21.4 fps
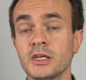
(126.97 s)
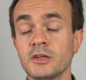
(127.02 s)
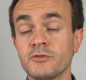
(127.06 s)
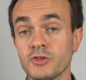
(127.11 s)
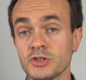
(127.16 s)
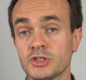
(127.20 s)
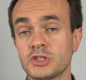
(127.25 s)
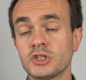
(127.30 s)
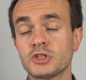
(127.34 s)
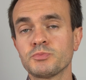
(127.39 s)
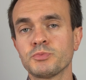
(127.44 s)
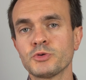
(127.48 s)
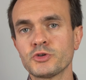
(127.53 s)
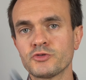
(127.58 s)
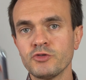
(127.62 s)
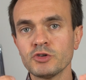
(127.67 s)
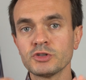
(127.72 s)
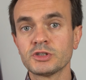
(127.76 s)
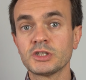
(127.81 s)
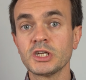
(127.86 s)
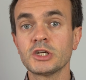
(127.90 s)
e vocês depois
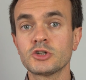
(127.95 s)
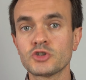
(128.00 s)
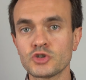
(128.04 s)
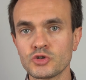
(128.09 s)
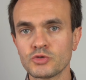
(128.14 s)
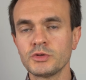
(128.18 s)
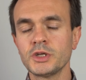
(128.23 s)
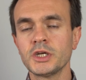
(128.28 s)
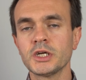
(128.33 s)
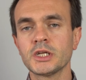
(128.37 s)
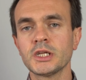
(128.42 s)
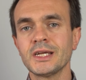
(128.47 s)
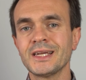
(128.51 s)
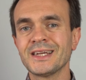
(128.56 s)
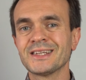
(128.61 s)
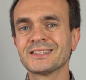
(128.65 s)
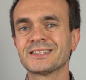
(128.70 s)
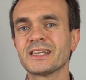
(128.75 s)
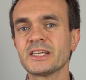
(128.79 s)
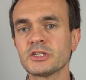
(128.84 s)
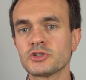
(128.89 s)
vão ter que escolher
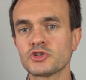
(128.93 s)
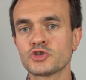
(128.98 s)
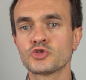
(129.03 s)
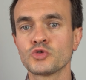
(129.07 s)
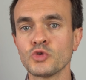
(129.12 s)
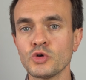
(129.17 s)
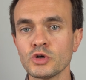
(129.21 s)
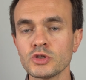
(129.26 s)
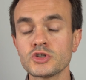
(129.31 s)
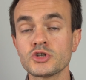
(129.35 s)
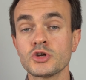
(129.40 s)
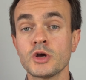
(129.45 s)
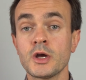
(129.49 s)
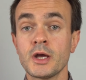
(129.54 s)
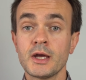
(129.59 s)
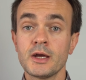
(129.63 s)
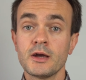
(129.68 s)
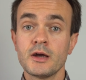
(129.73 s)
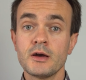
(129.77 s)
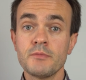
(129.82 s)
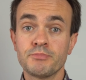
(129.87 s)
entre esses todos,
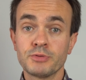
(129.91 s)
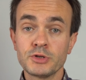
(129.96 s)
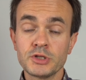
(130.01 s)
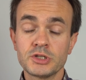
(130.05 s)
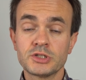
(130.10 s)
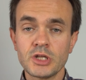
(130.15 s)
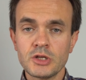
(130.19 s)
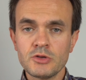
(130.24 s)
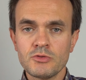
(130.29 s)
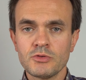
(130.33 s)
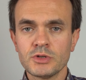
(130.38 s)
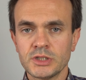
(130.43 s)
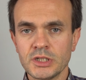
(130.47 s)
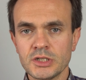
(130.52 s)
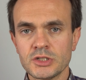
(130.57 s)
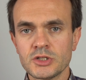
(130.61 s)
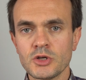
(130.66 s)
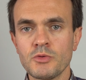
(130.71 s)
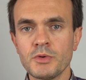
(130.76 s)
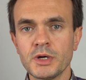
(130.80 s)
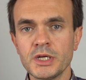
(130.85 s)
uh, por isso tenham
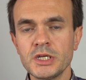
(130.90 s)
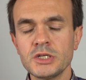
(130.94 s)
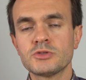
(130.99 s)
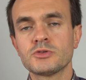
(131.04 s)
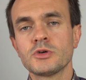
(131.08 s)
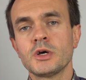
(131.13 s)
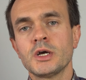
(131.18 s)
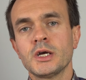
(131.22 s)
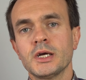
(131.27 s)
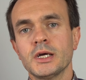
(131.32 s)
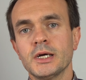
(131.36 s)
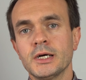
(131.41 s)
atenção a isso,